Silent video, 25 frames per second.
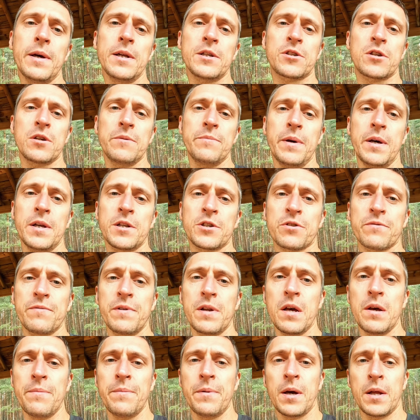меньше и меньше
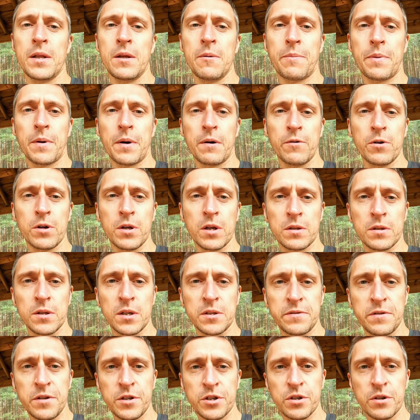времени они проводят
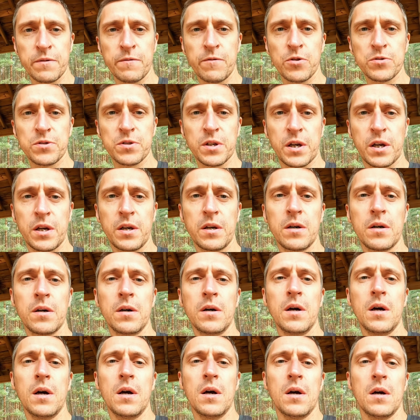на свежем
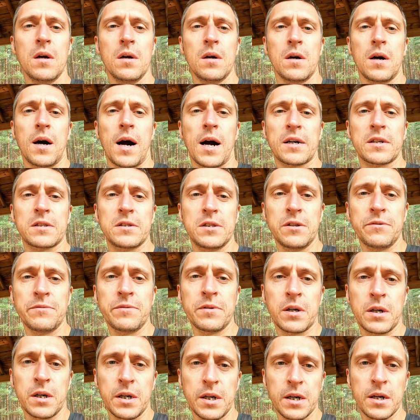воздухе
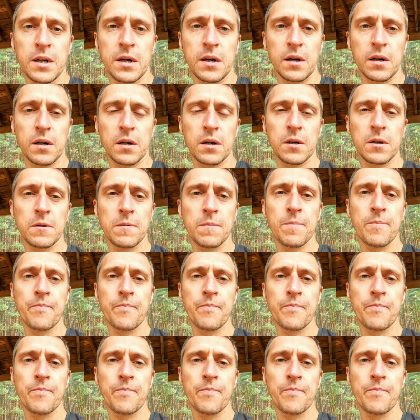активных играх.